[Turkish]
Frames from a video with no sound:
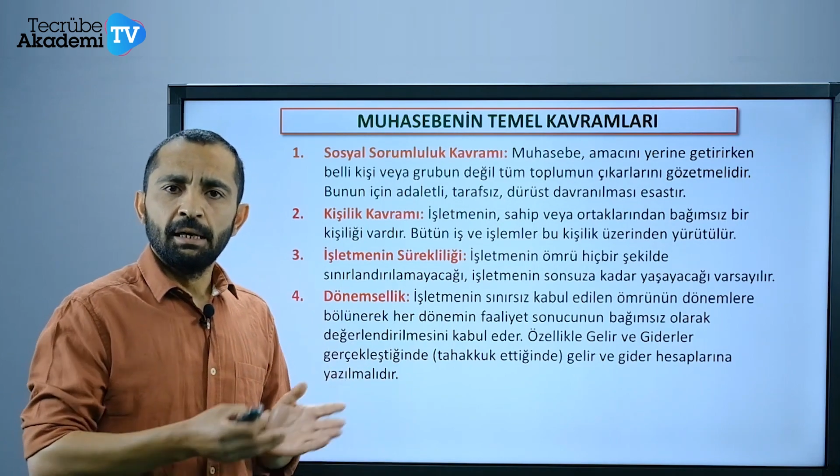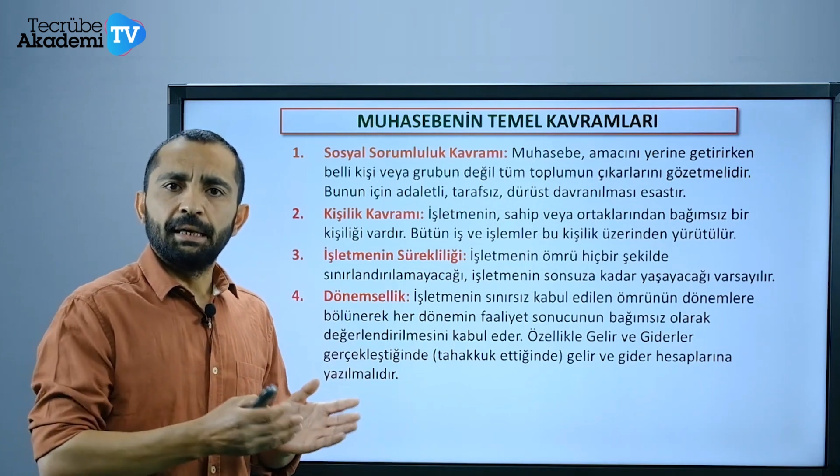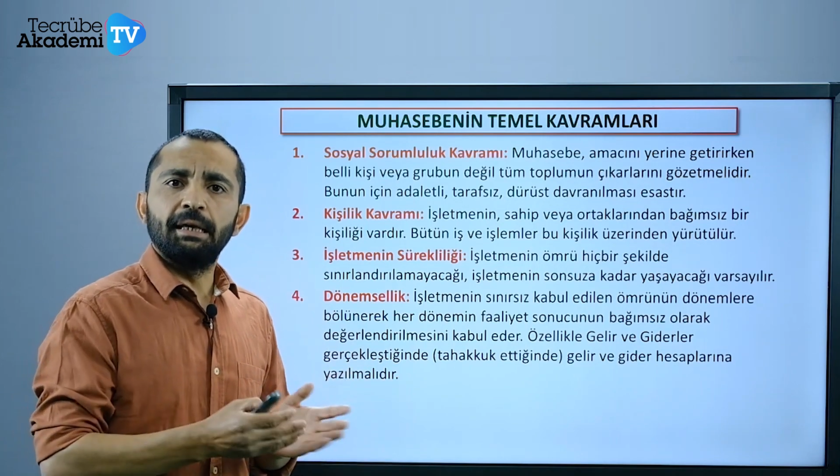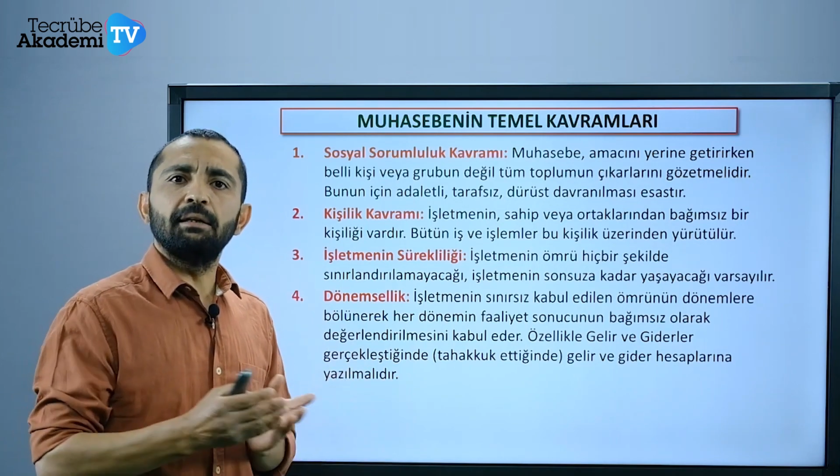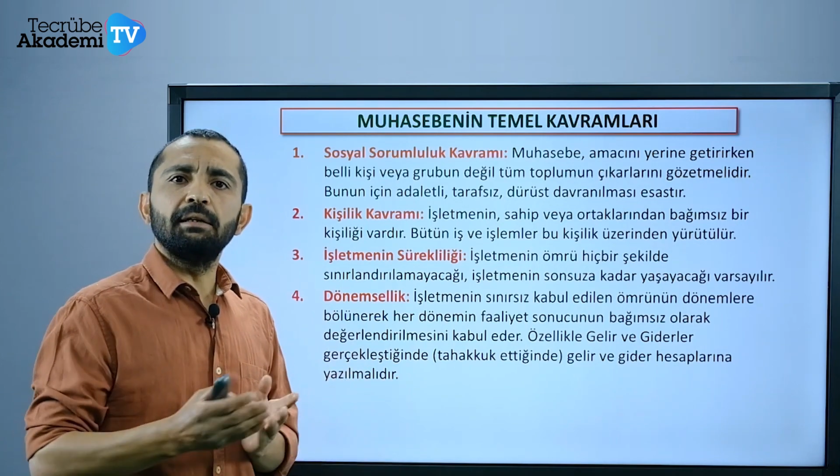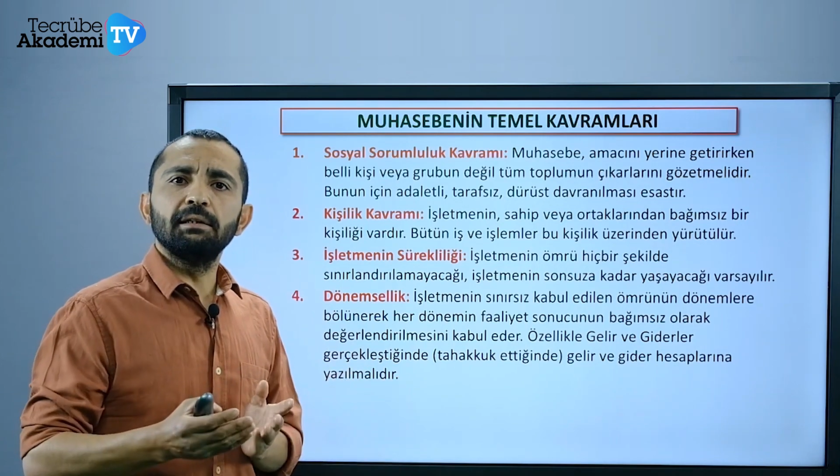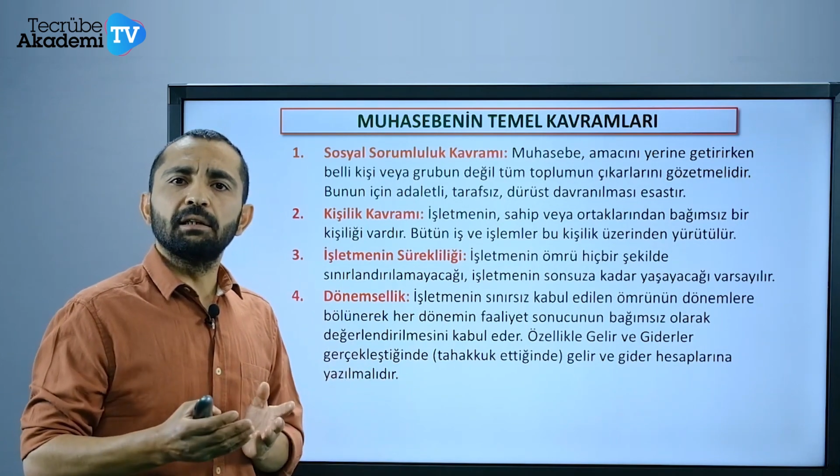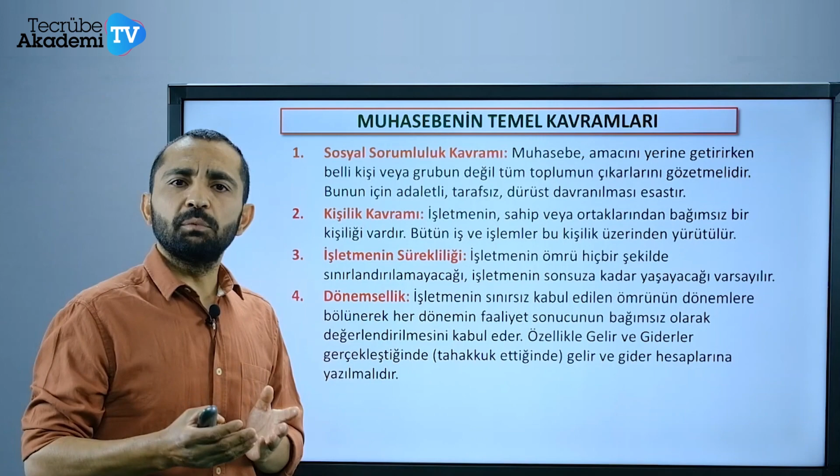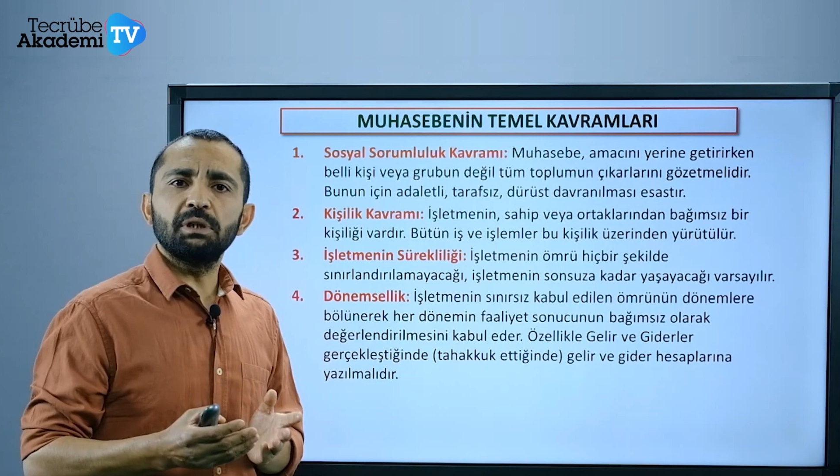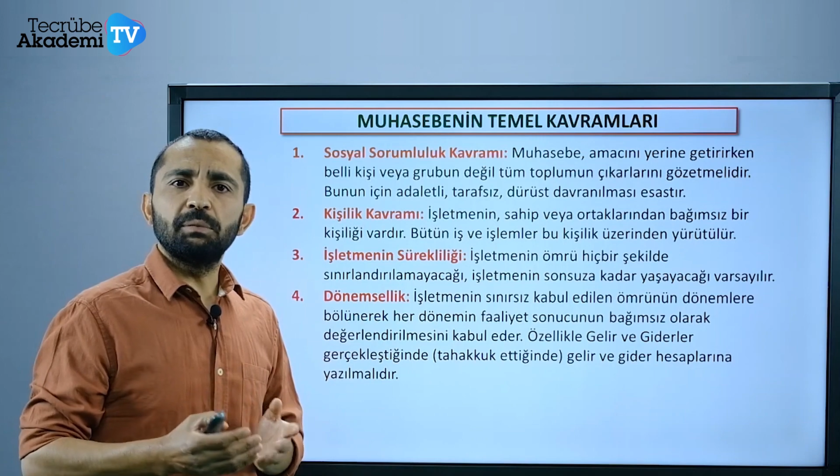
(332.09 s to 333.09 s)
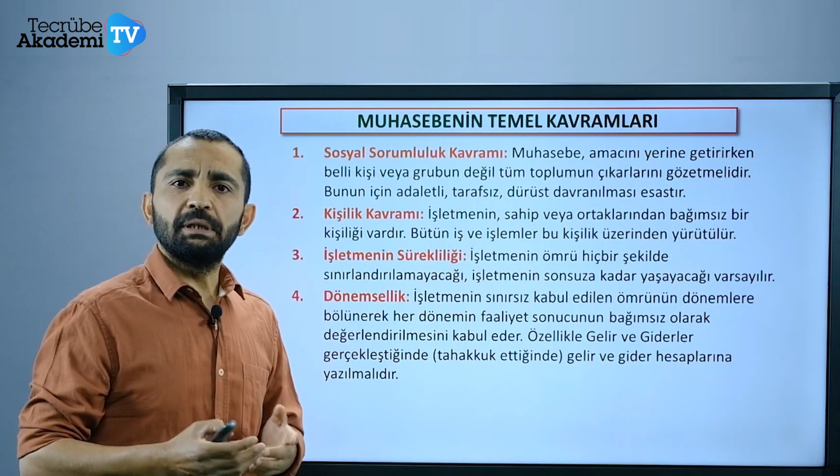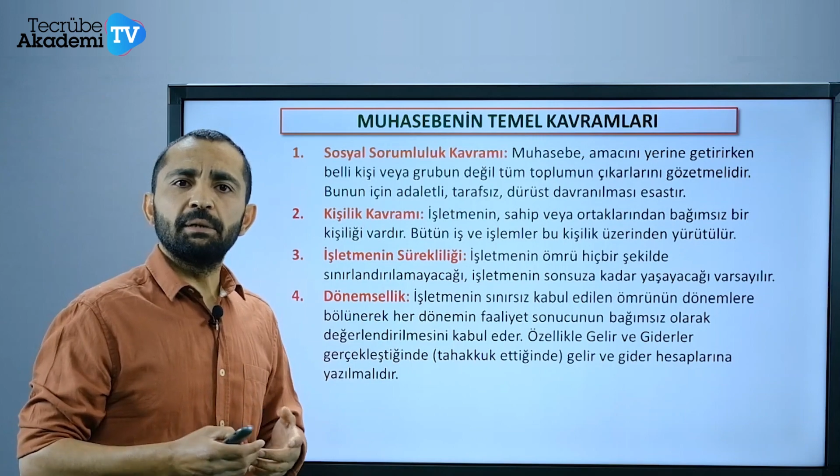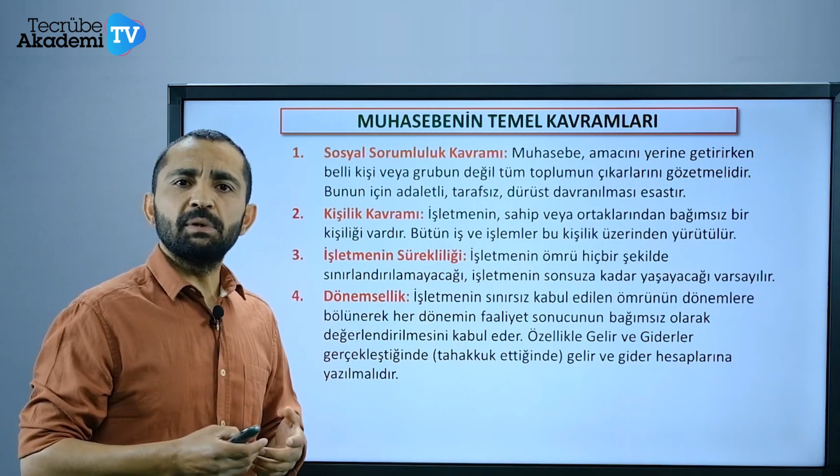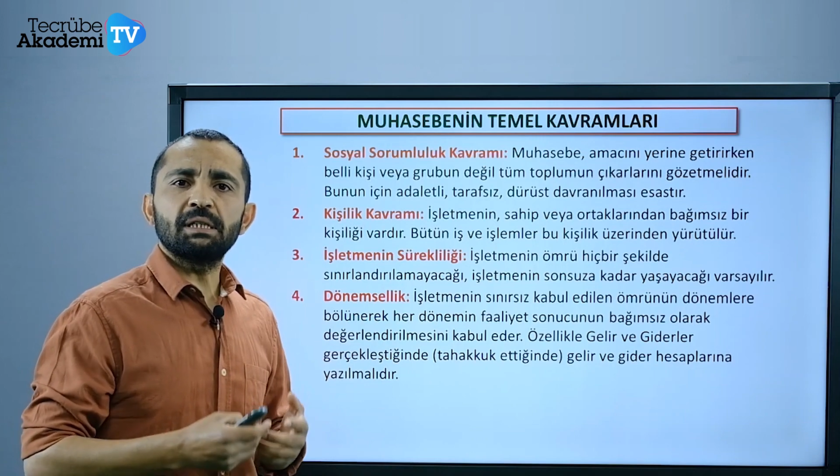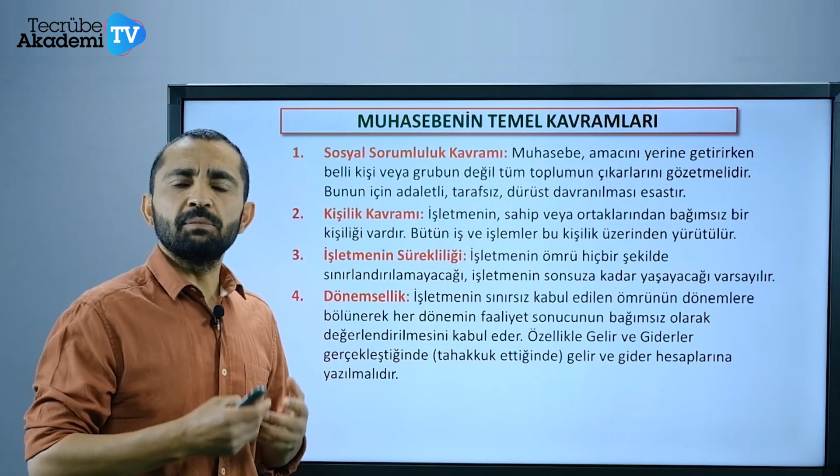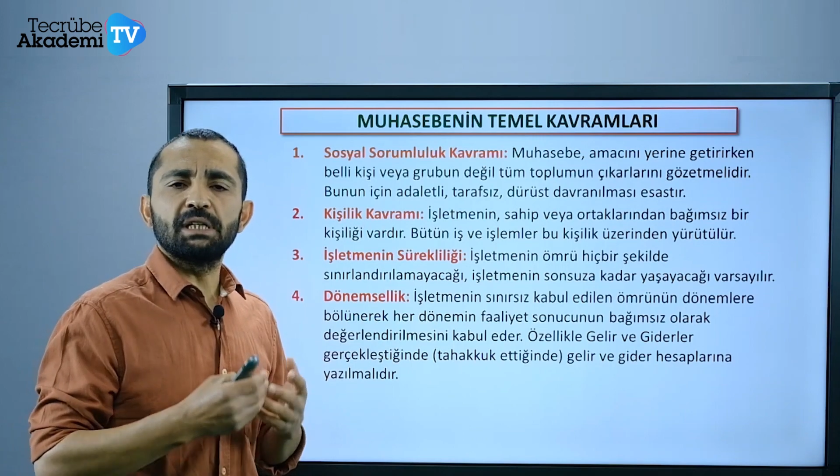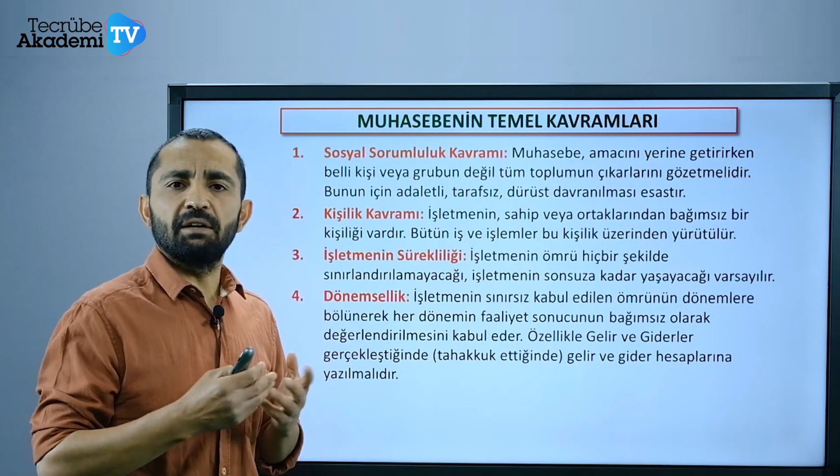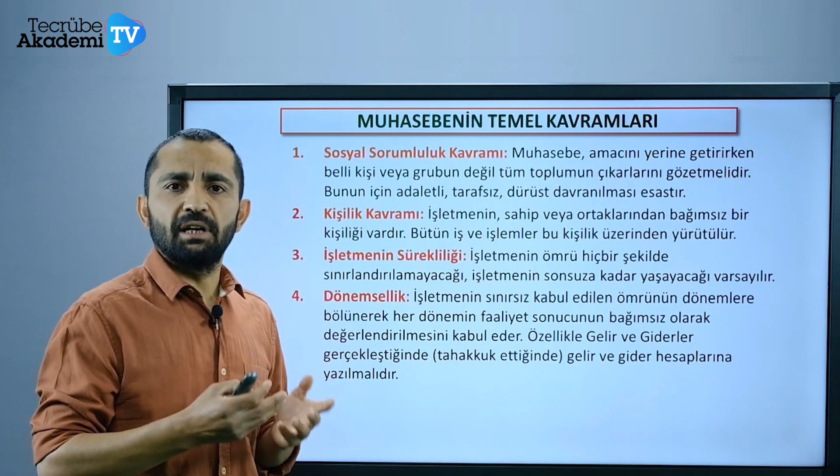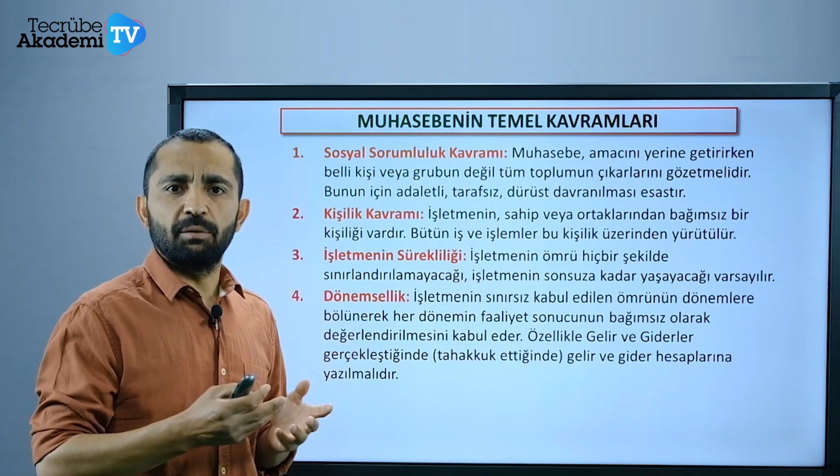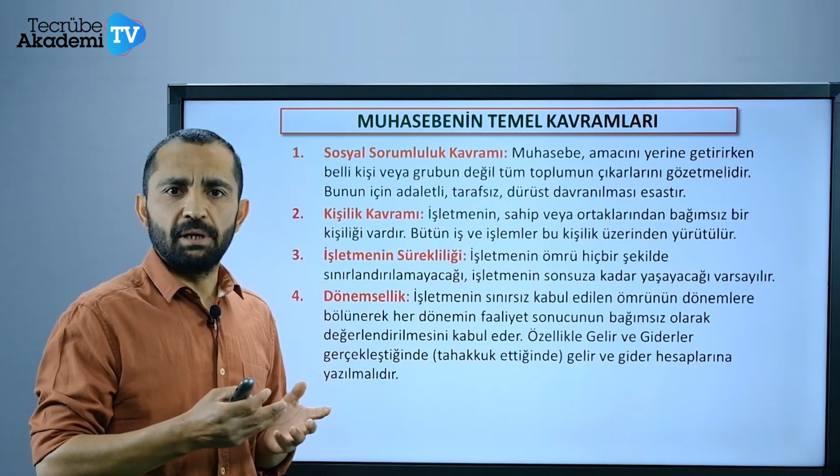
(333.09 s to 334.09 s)
50 yıllık bir bilgiyi biz
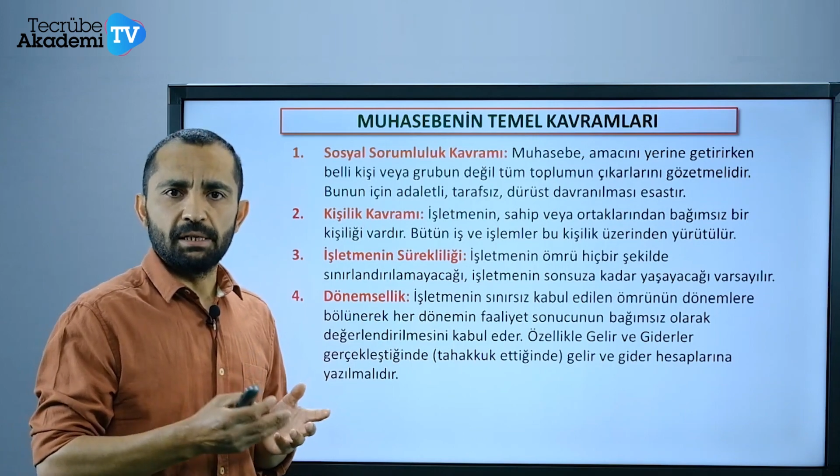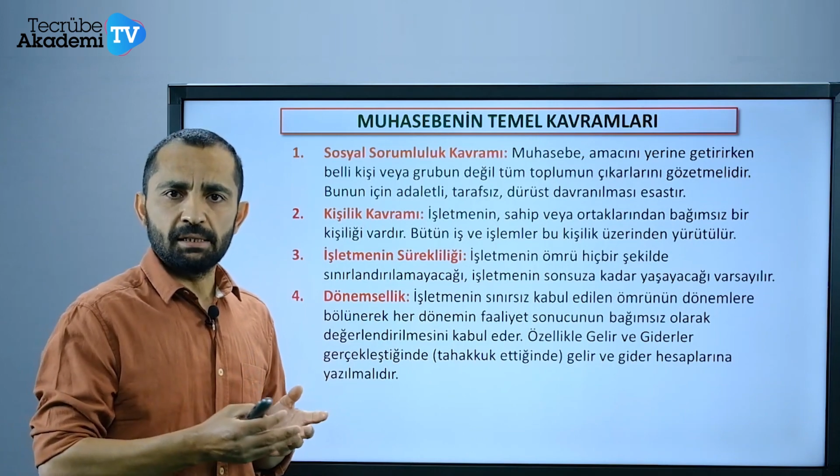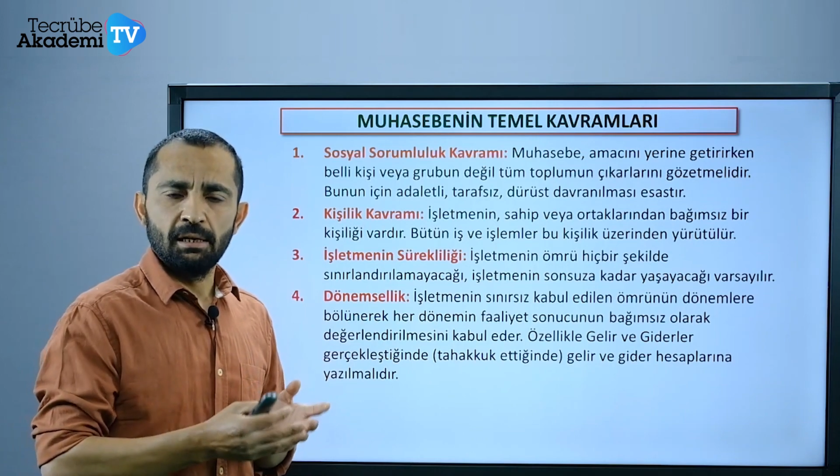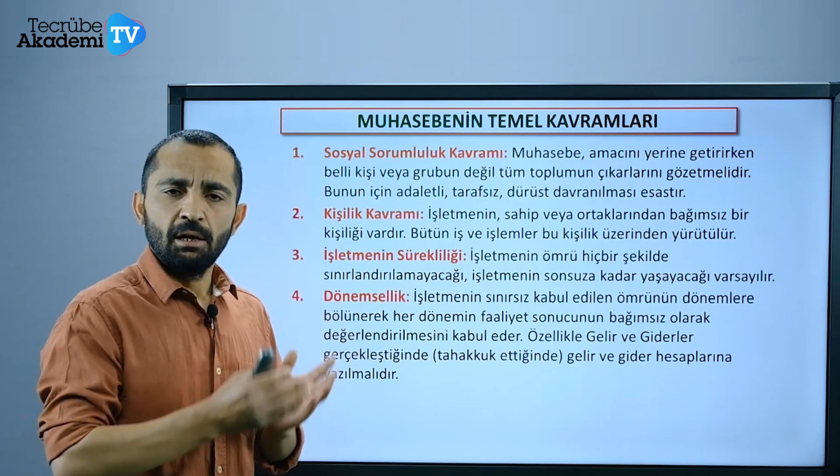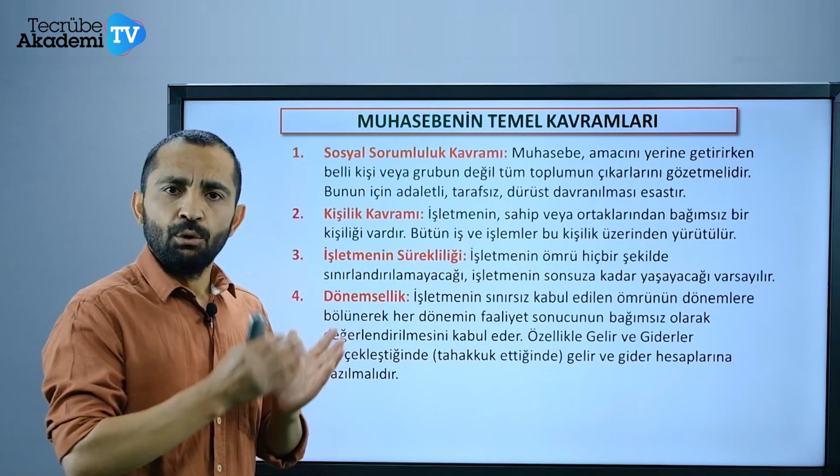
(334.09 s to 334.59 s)
kimseye vermeyiz.